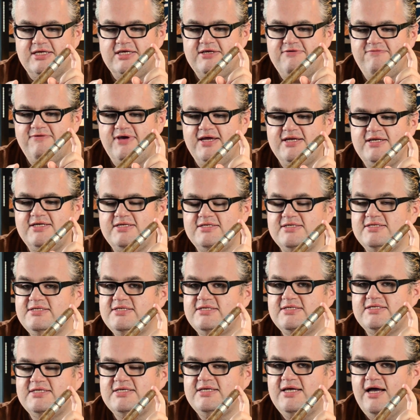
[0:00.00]
Ich werde
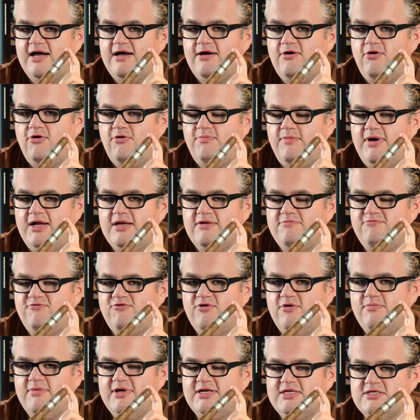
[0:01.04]
diese Zigarre auch mal in
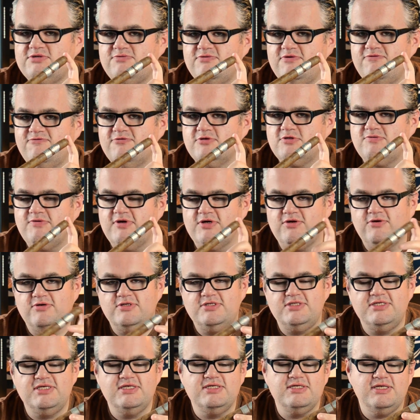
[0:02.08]
Form eines Reviews
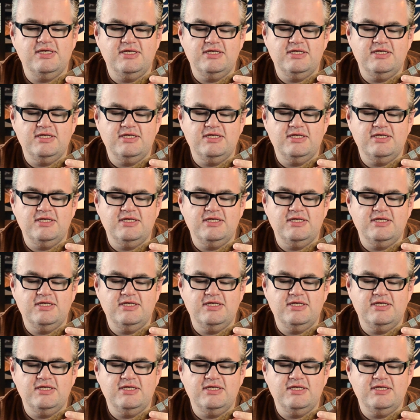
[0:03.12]
verköstigen.